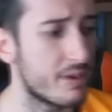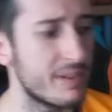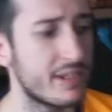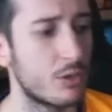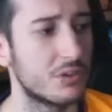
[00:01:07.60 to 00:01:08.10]

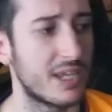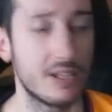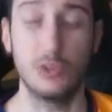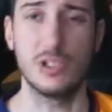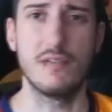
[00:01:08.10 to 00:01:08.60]
Veramente
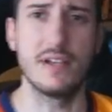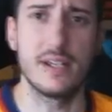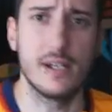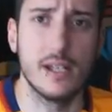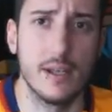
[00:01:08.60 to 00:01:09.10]
contento di
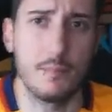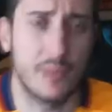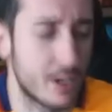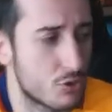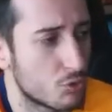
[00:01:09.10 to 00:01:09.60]
aver eh,
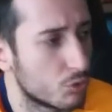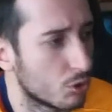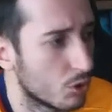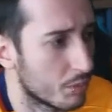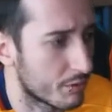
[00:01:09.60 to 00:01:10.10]

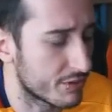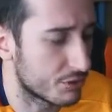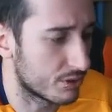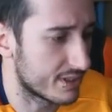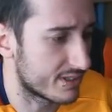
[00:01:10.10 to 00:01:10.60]
raggiunto
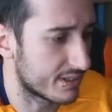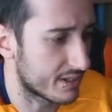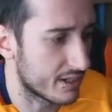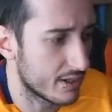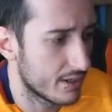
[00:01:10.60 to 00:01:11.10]
professionista
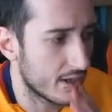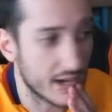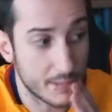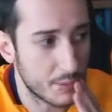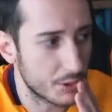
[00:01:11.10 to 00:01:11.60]
3.
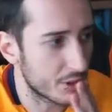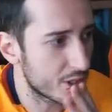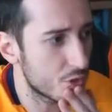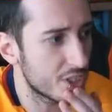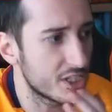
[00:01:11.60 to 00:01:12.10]
Anche potevo
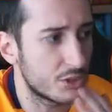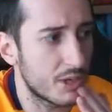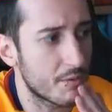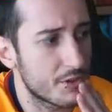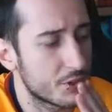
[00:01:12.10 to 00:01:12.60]
raggiungere
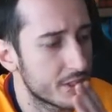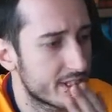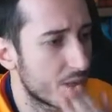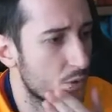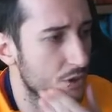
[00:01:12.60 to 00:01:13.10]
addirittura
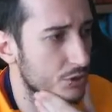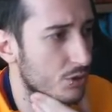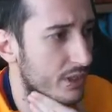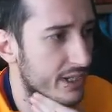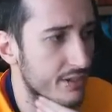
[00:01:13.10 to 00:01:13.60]
professionista 1,
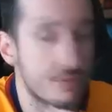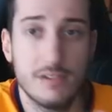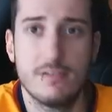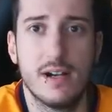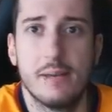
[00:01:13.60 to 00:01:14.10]
solo che
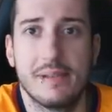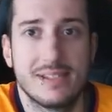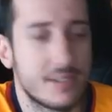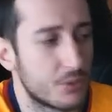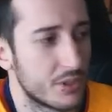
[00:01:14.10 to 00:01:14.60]
FIFA mi ha
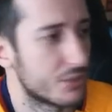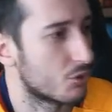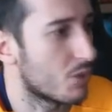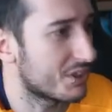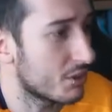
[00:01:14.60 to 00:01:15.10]

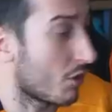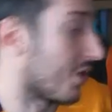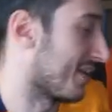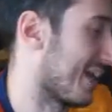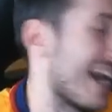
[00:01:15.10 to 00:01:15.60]
disconnesso 4
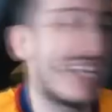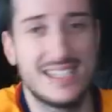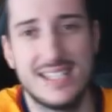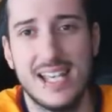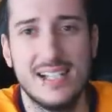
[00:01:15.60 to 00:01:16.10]
volte.
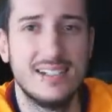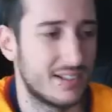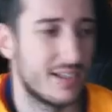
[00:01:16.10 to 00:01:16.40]
Grazie.